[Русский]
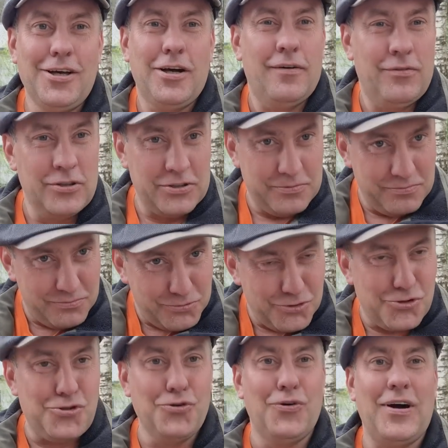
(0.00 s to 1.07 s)
Вот
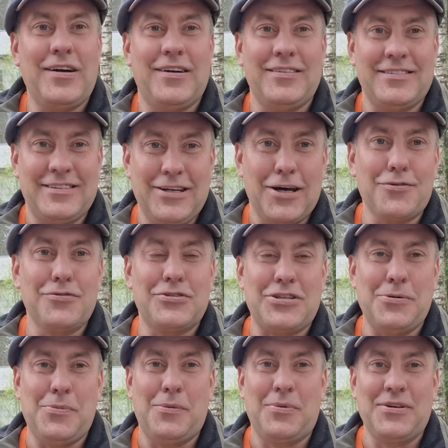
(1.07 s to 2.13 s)
чувак с
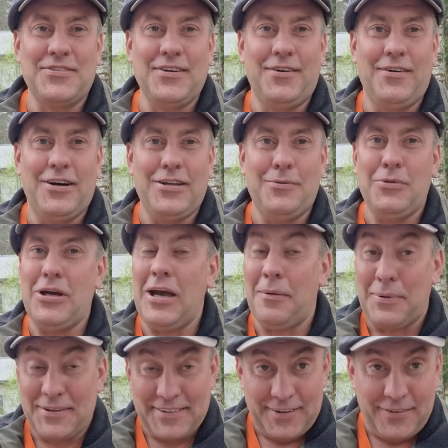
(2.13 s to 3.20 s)
гарвардским образованием. И
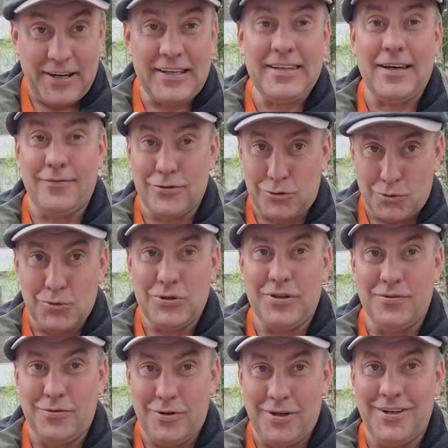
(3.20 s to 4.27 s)
образование вот у
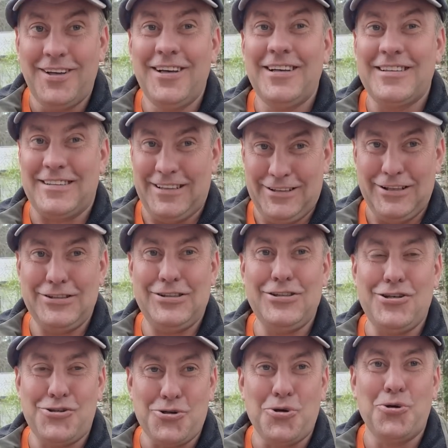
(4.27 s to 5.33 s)
него,
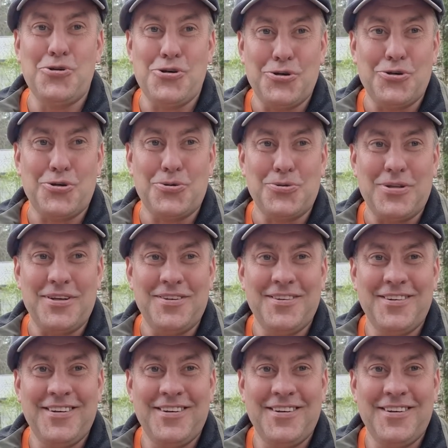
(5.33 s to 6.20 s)
согласитесь, очень круто.